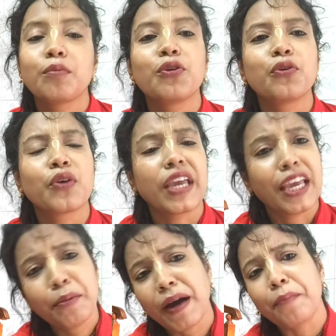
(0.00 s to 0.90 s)
এবং
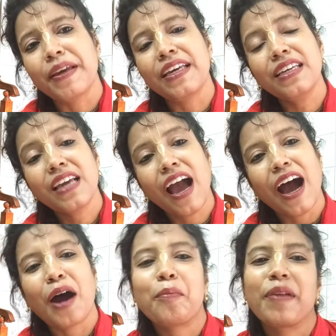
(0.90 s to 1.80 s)
এইভাবেই
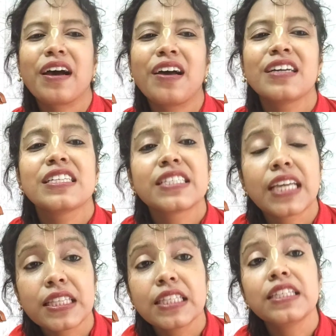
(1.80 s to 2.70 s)
আমরা
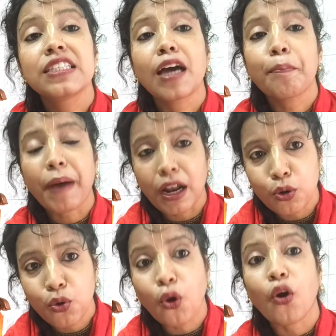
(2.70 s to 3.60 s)
সেই দিনটা
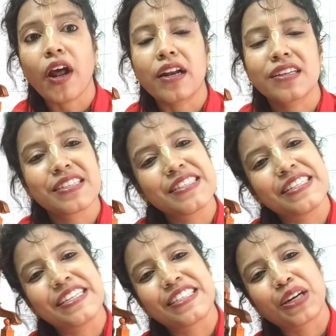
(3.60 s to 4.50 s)
পালন করার
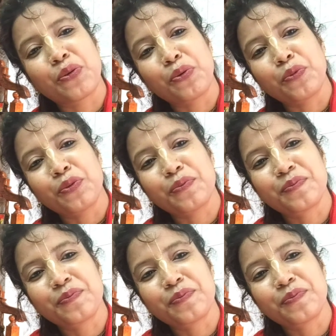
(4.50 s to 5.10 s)
চেষ্টা করব